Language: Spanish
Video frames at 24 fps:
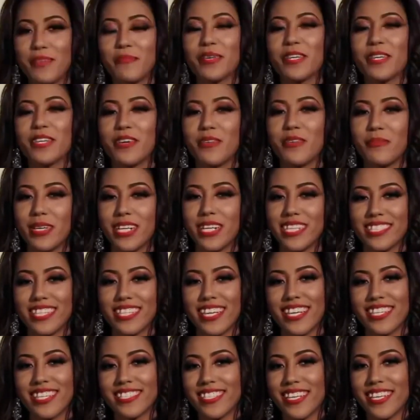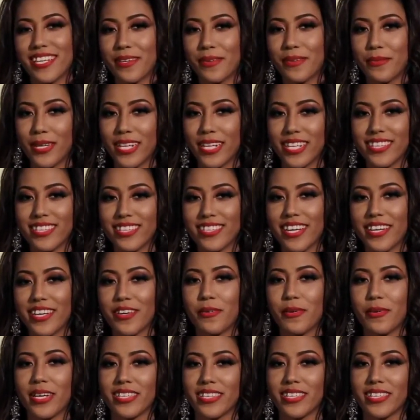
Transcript: Mi nombre es Hazel Quinn, tengo